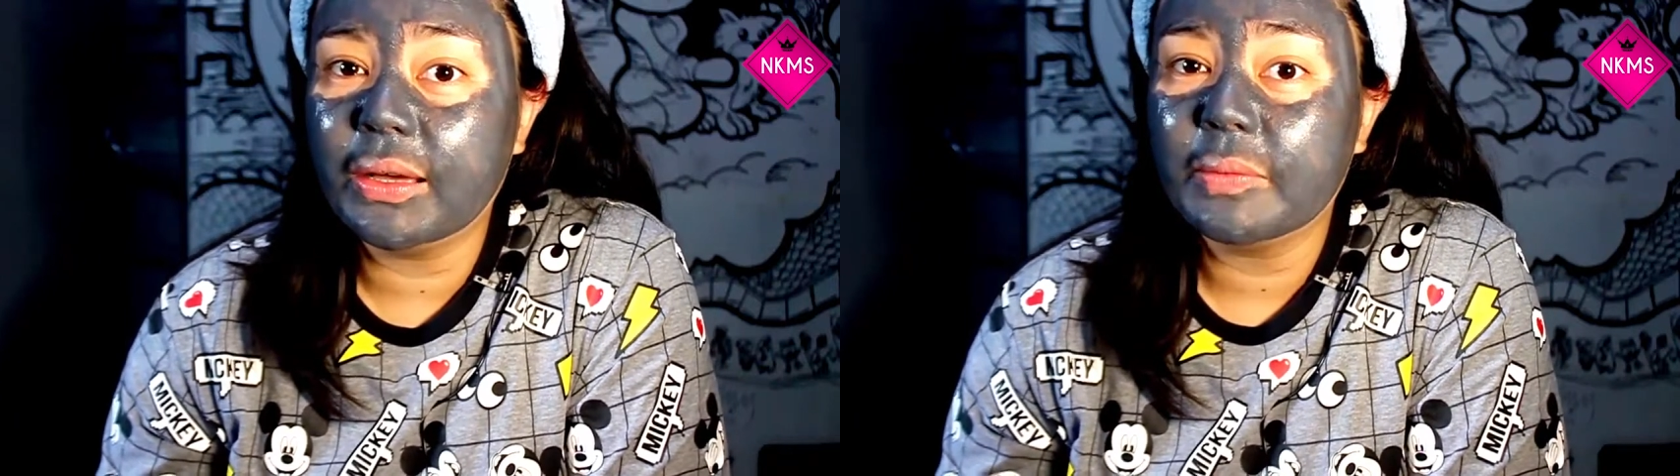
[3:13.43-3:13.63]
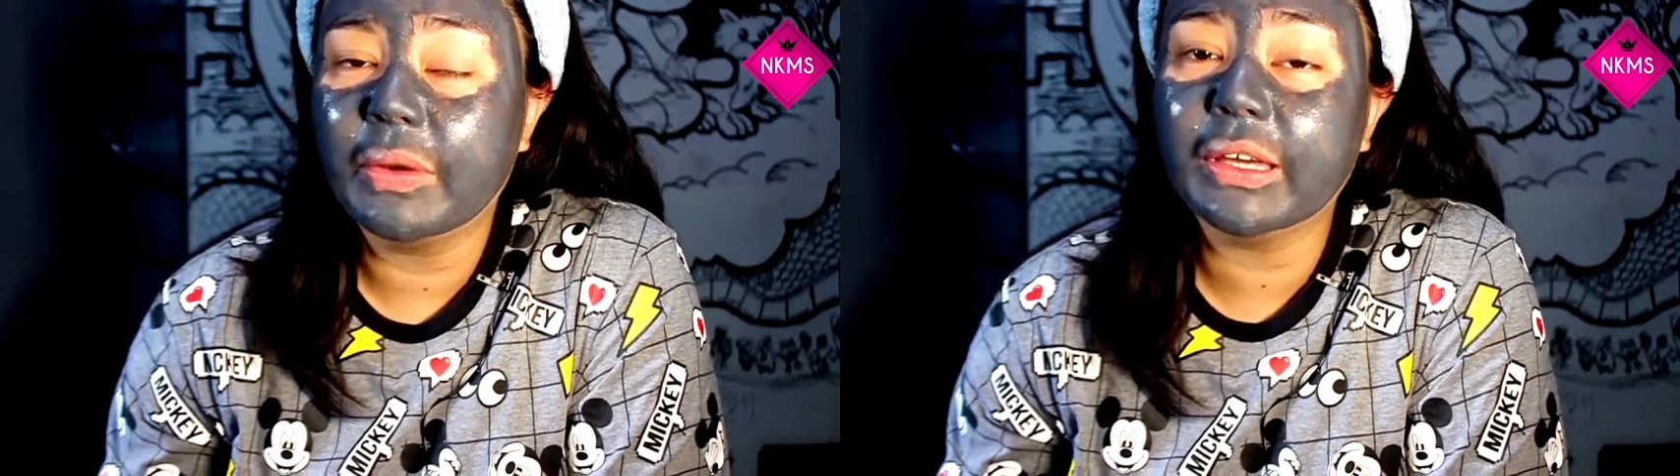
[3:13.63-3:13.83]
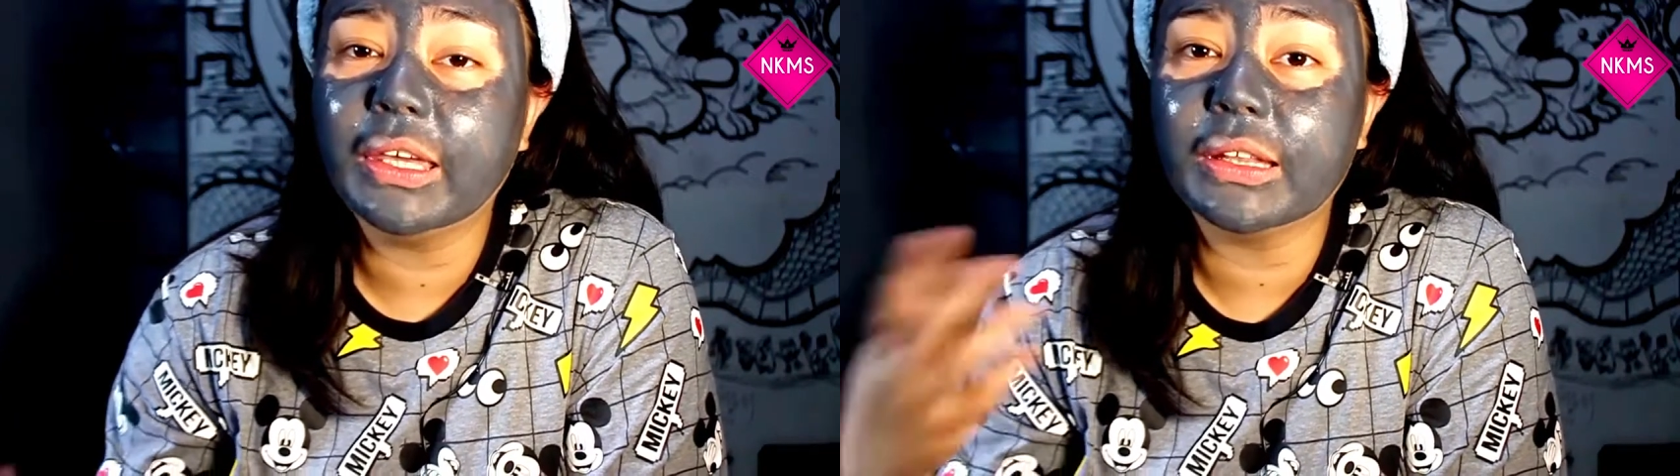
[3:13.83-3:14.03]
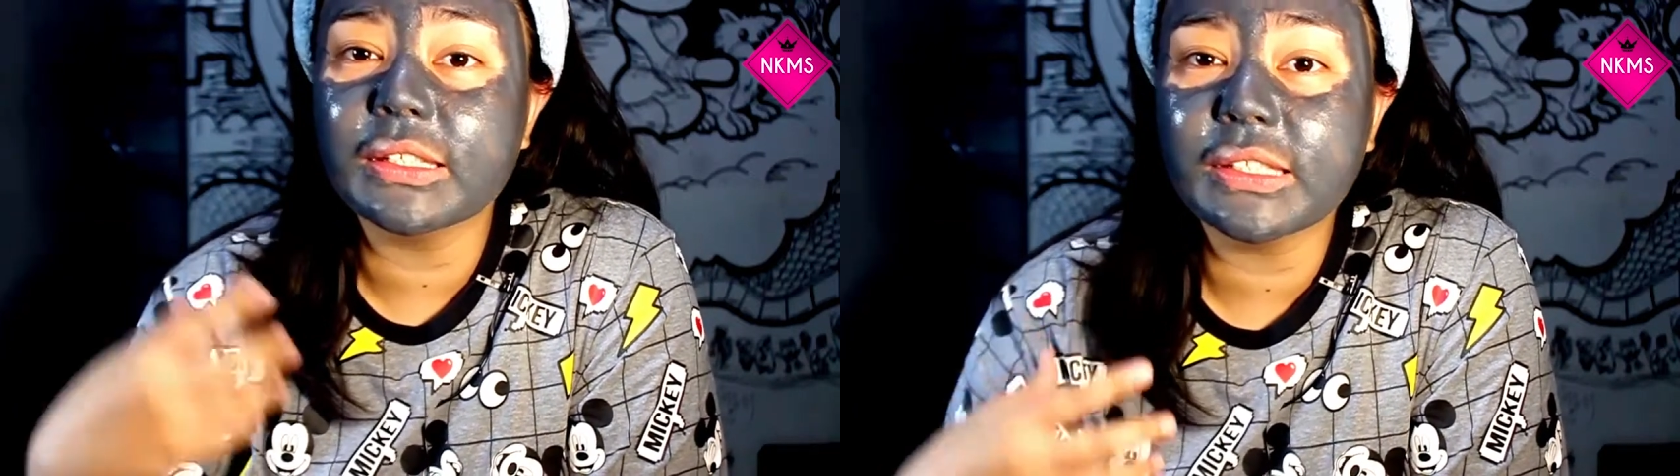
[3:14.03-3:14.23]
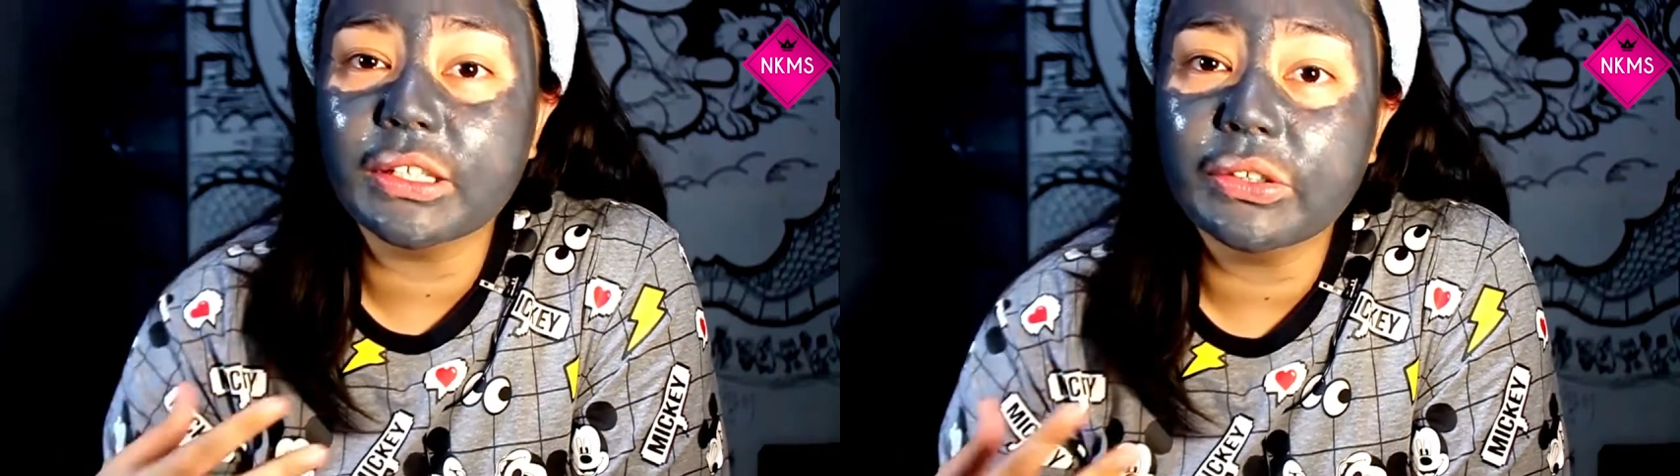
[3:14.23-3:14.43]
pakita
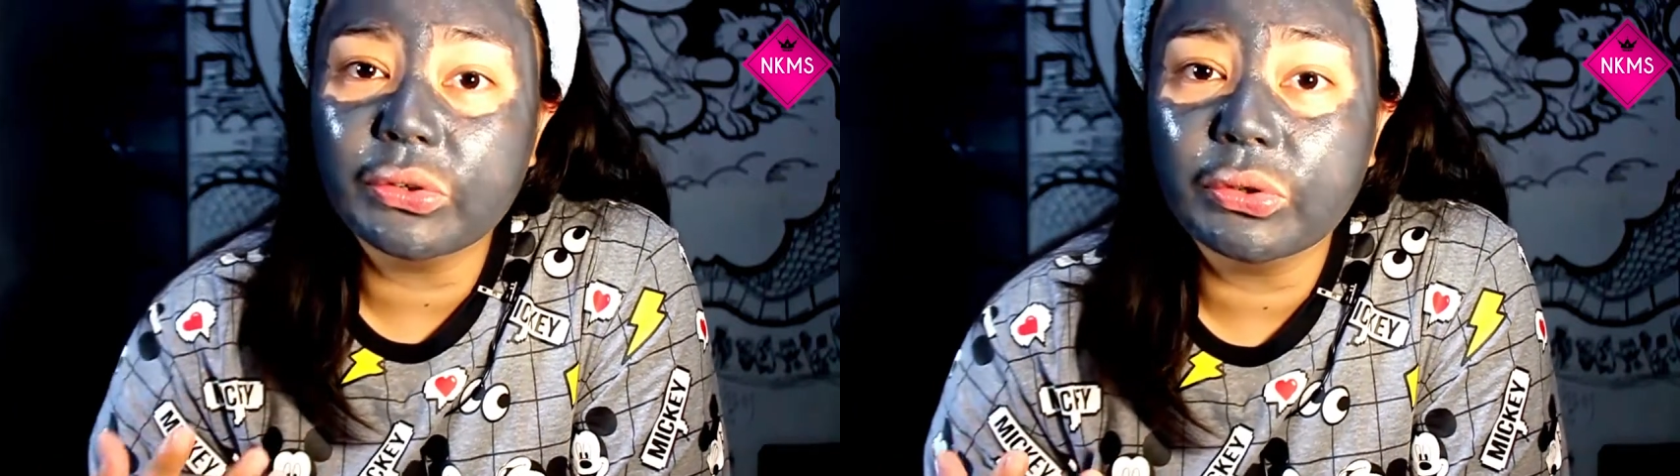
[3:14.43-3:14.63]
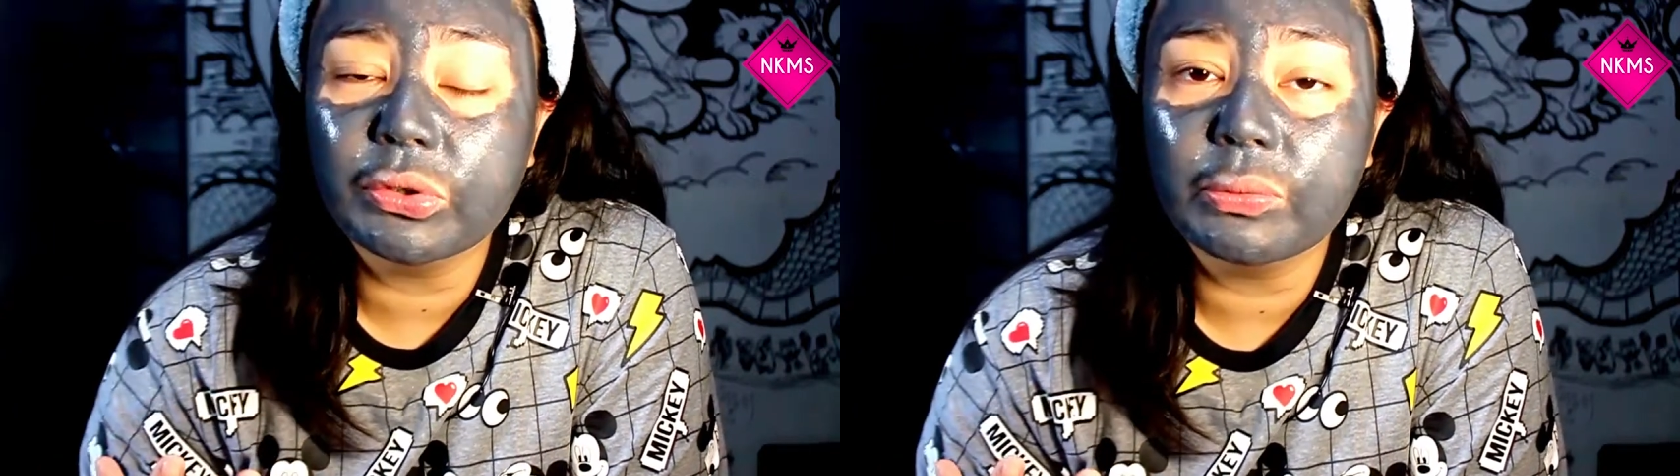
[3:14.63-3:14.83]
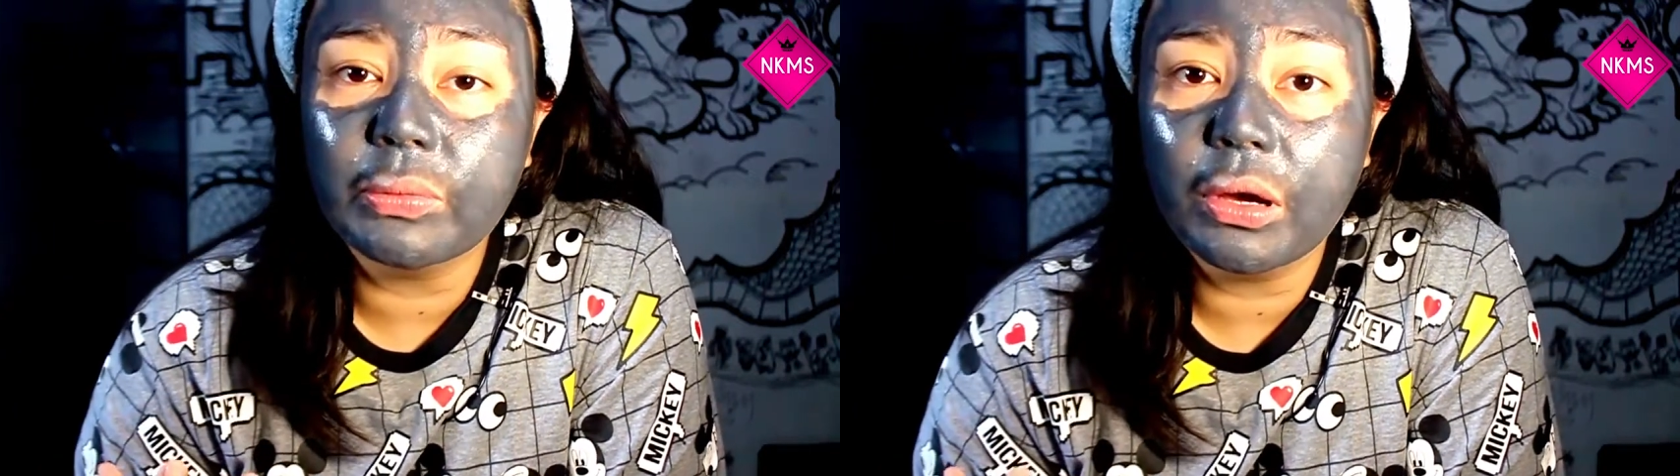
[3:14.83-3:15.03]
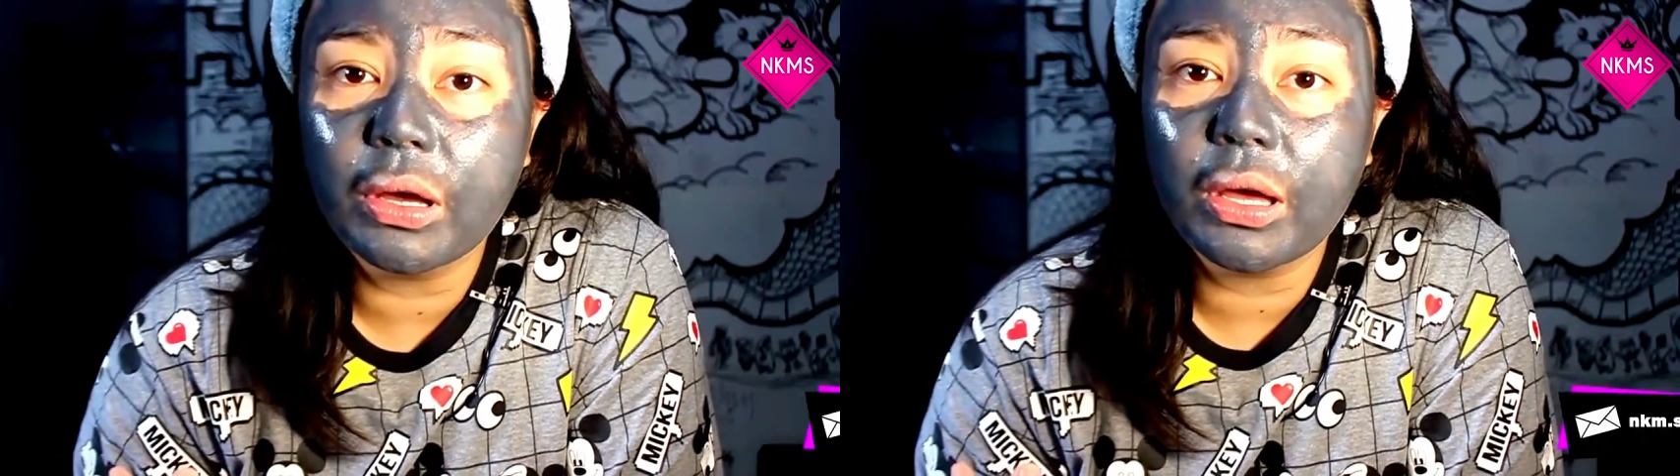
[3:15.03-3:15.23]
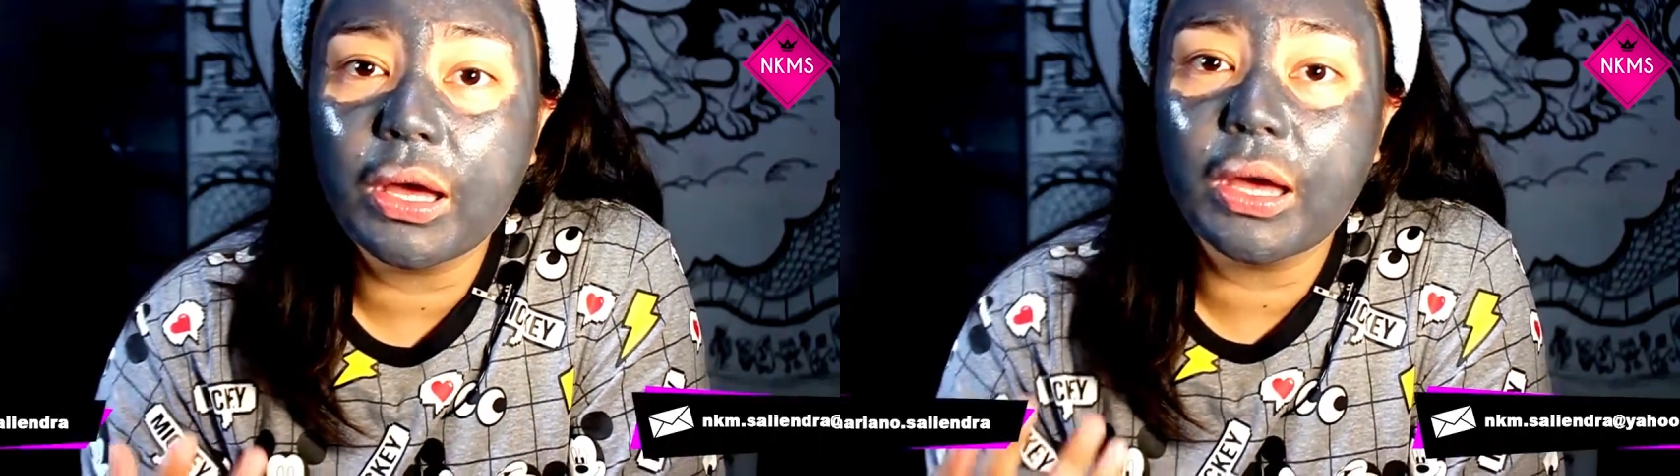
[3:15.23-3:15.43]
sa inyo yung
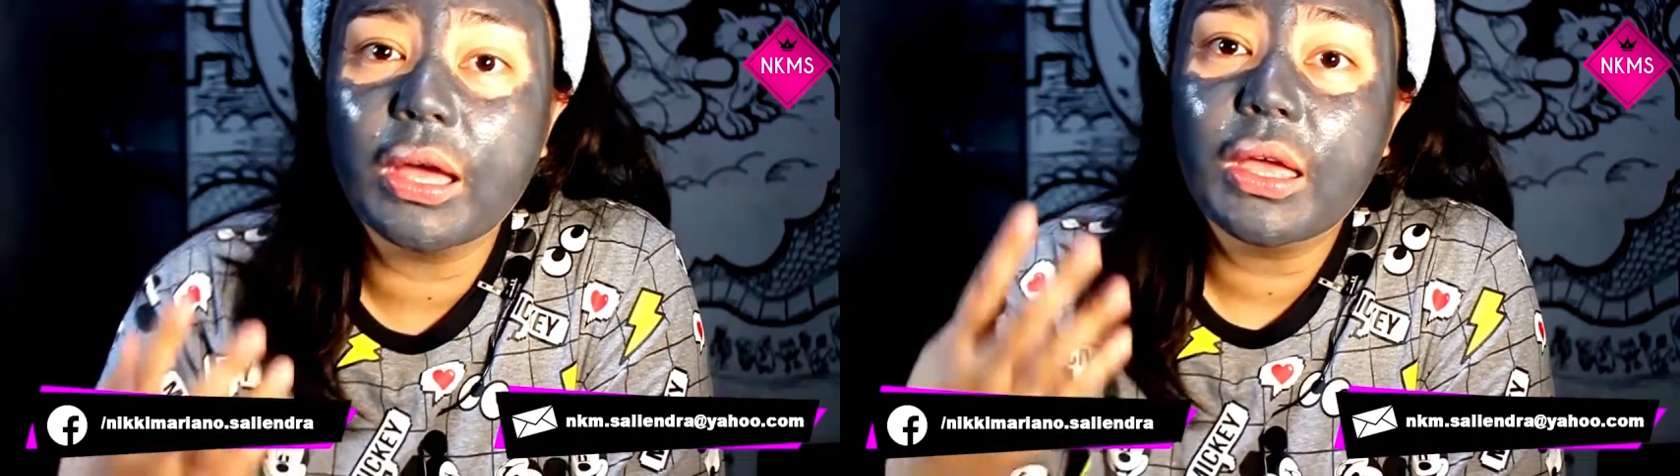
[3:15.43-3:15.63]
mga